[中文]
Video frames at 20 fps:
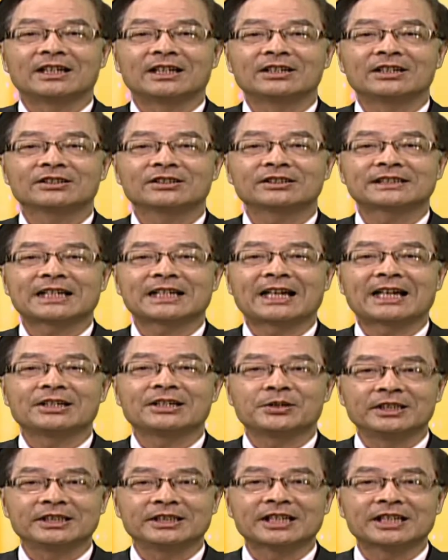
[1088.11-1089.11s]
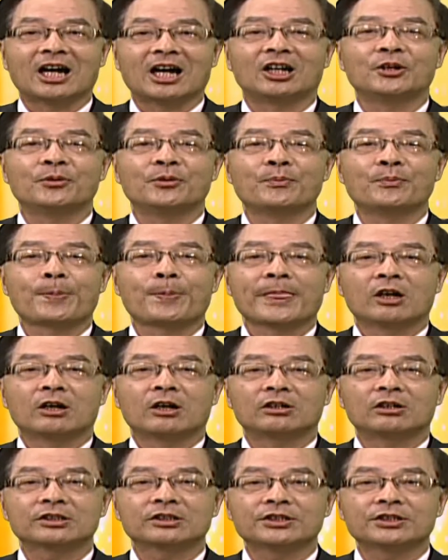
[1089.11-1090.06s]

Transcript: 是在起草或是